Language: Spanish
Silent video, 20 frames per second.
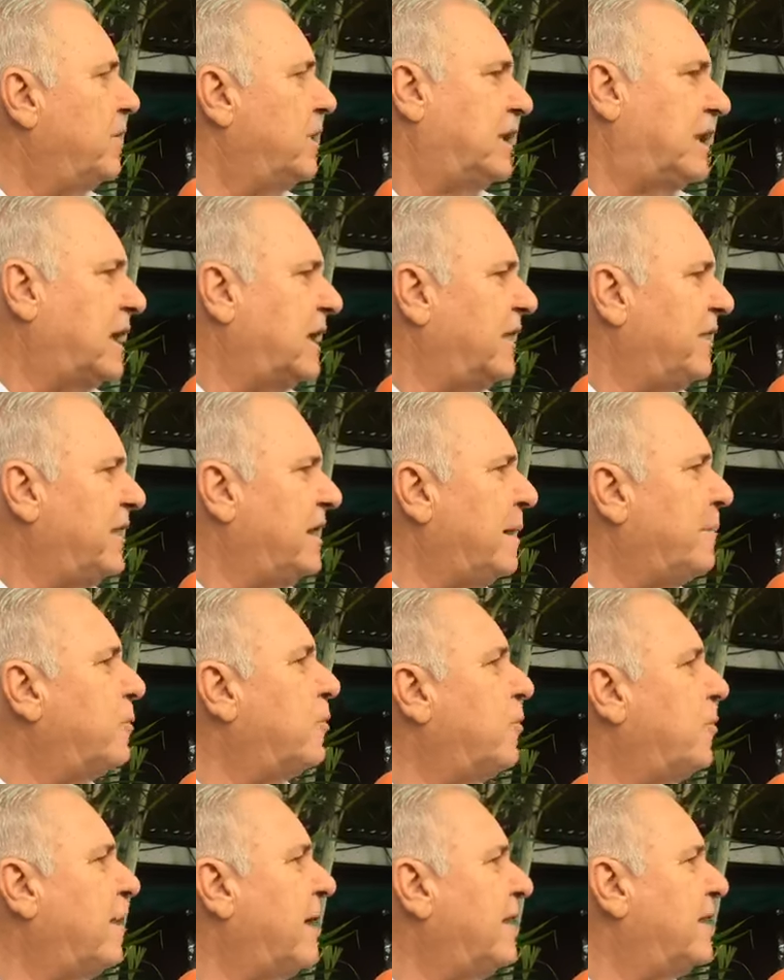que queden
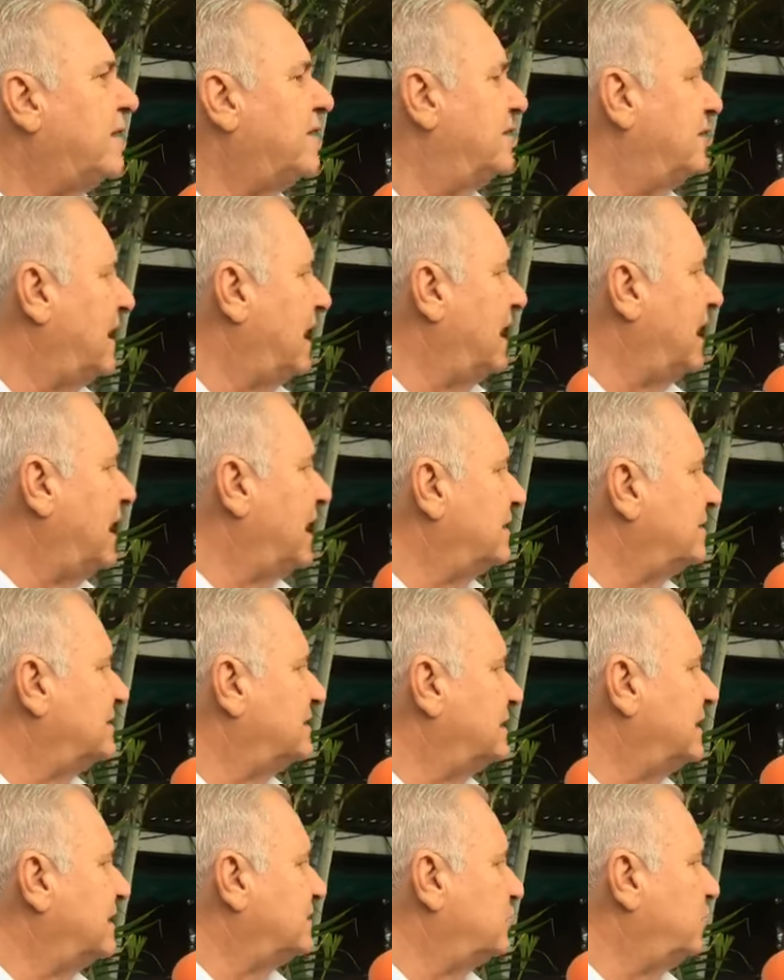aprobadas ya
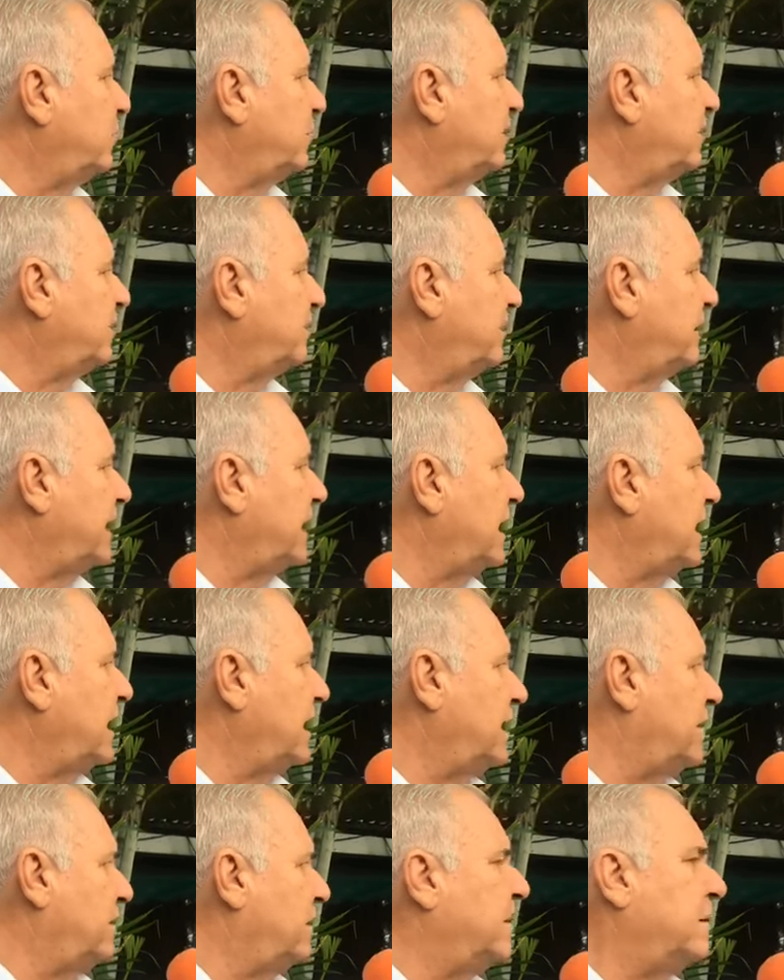las, obras
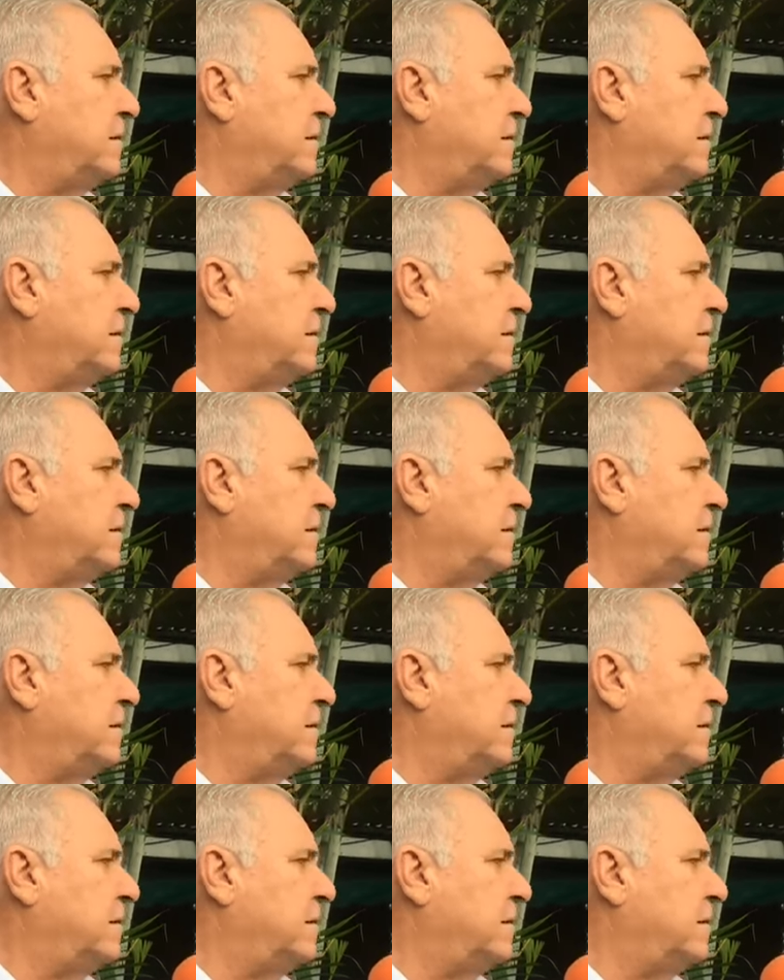para,